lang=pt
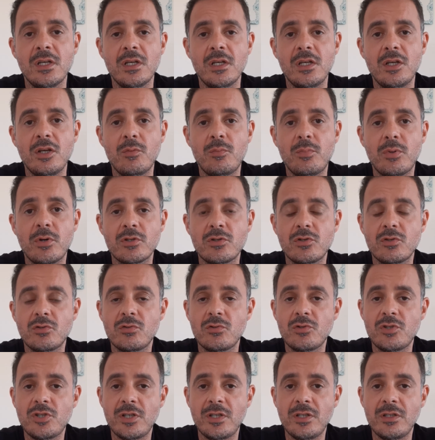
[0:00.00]
Eu posso
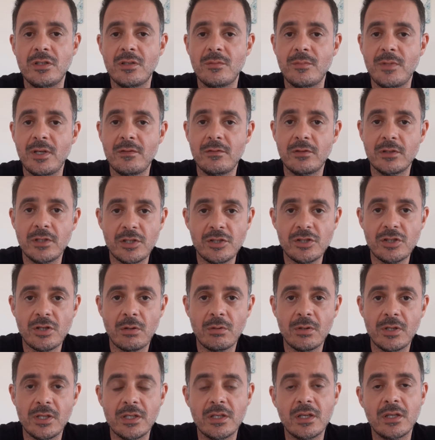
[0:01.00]
sugerir também, vou deixar o
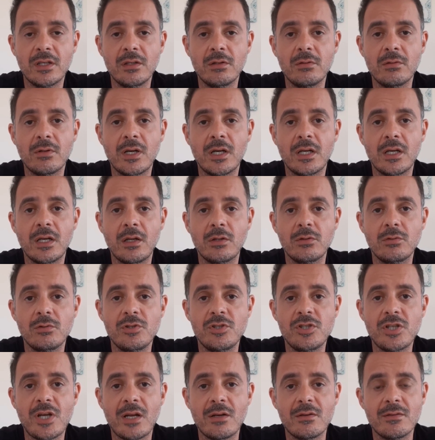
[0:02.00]
link aqui no canal do
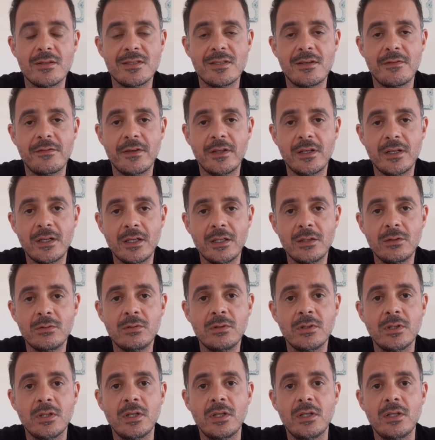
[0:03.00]
Diallo
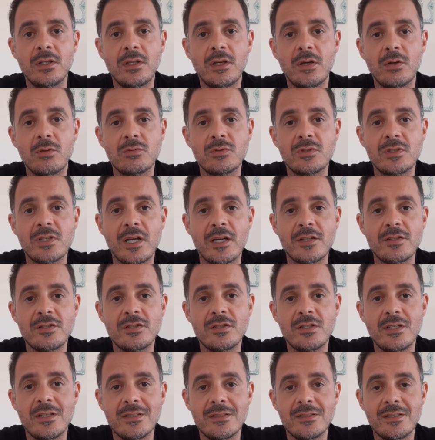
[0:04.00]
Zafferano, que é um site
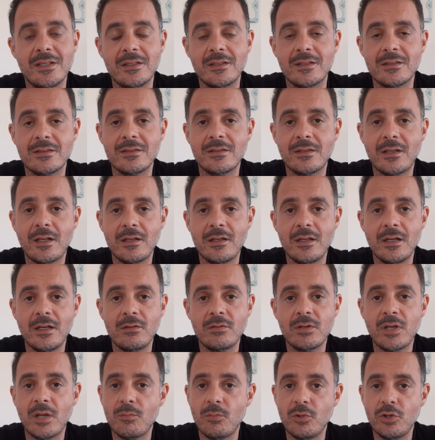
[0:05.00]
de receitas italiano
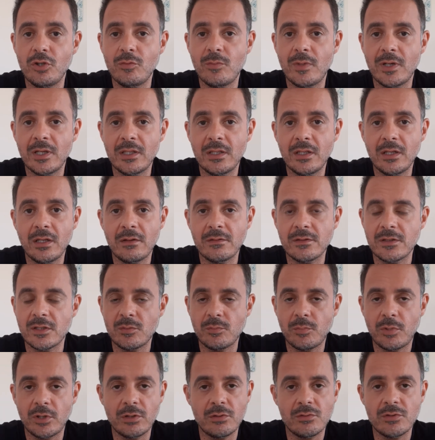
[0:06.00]
que é muito bacana. Vocês
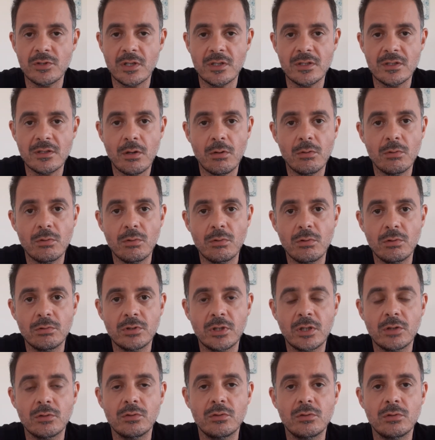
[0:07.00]
podem utilizar o Google
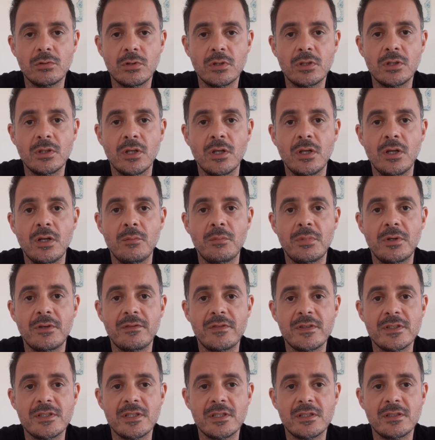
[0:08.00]
Tradutor para
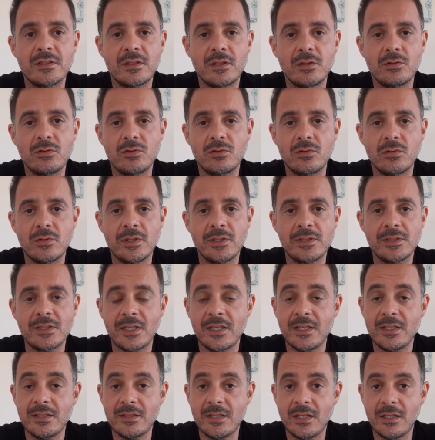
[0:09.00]
fazer as traduções. A
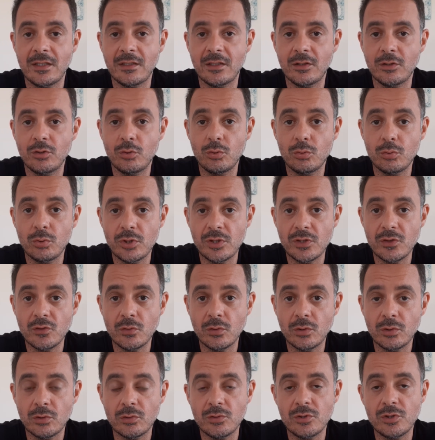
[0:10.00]
receita do
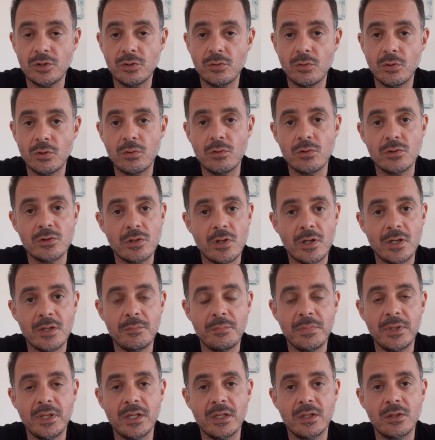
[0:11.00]
risoto de gorgonzola e
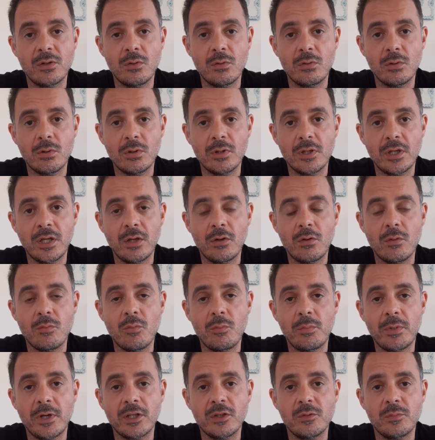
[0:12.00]
pera que eu coloquei como
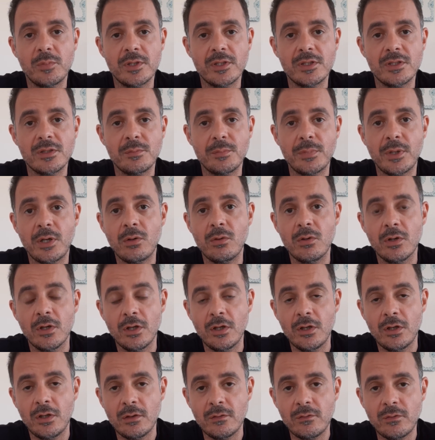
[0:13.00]
prato principal
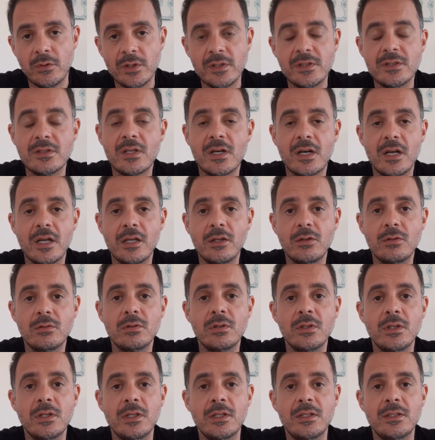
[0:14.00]
foi extraído
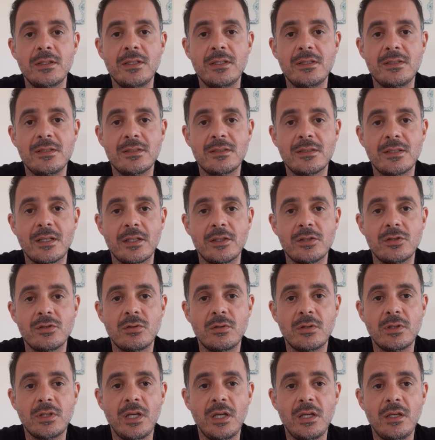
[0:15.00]
desse site,
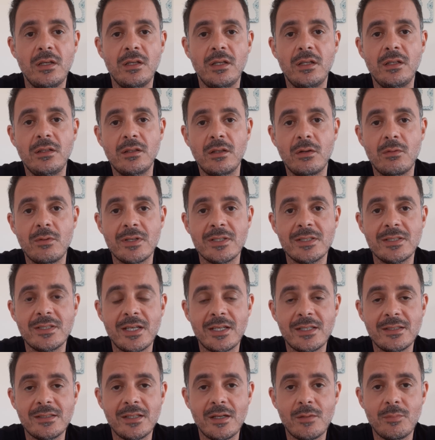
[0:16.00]
ok? Então
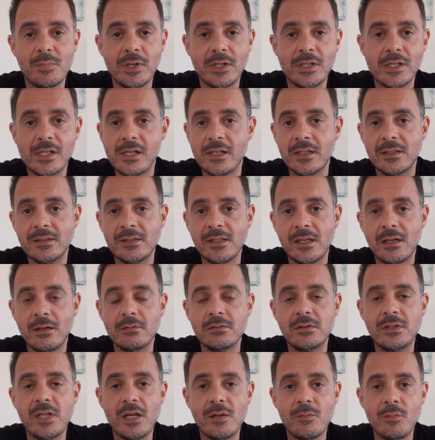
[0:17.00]
acessem a planilha Excel,
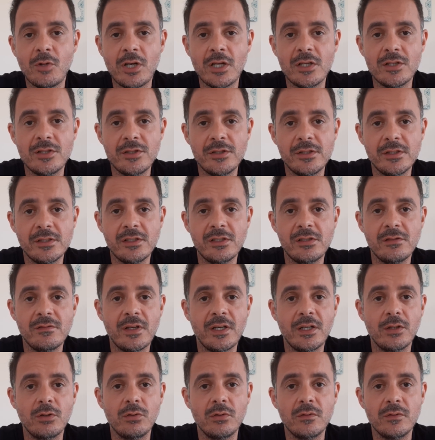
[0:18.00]
deem uma olhadinha, se
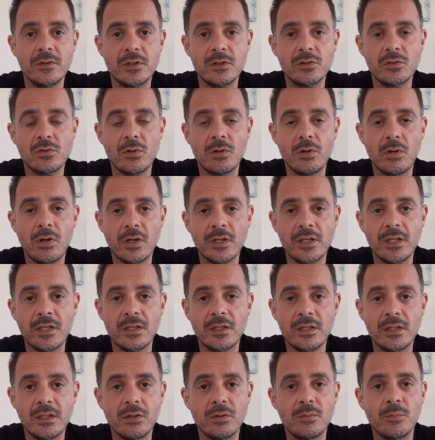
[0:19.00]
tiverem dúvidas, coloquem
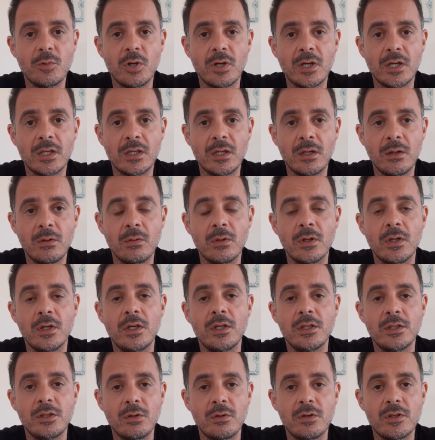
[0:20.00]
aqui no meu canal
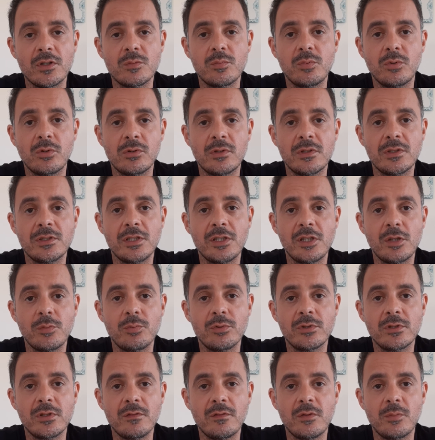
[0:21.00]
que eu respondo assim que
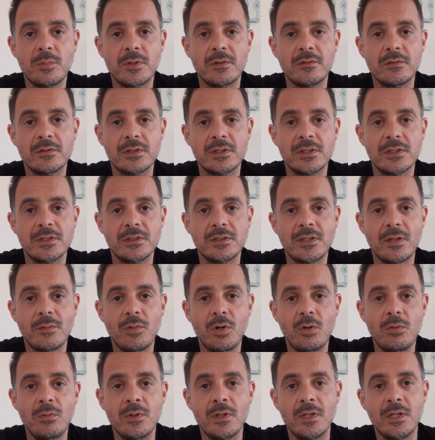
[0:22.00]
possível para vocês, tá
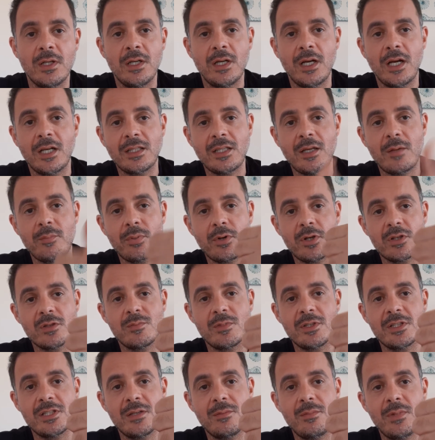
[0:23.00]
bom? Até a
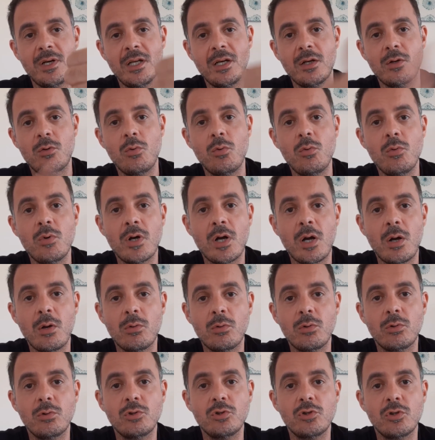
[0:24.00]
próxima semana com um
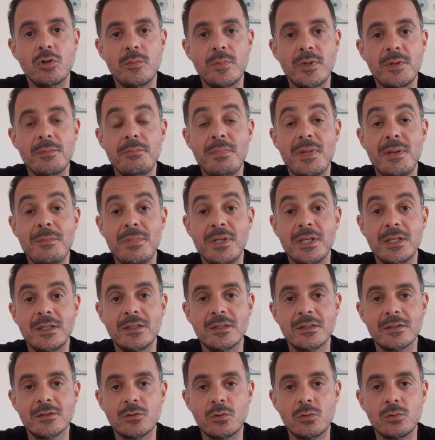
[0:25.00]
cálculo sobre
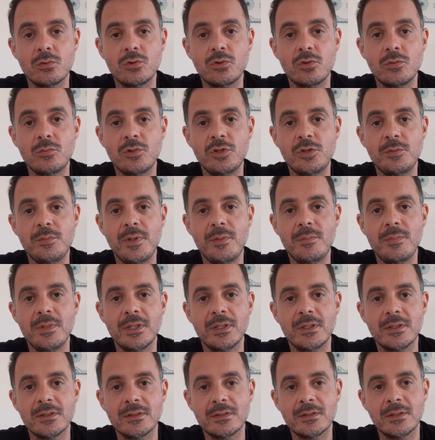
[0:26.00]
bebidas, consumo de
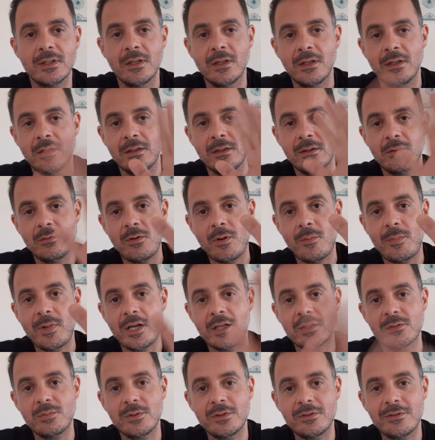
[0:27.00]
bebidas. Um
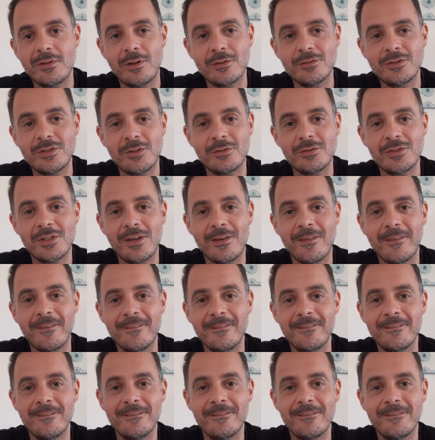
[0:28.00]
abraço, pessoal. Tchau, tchau.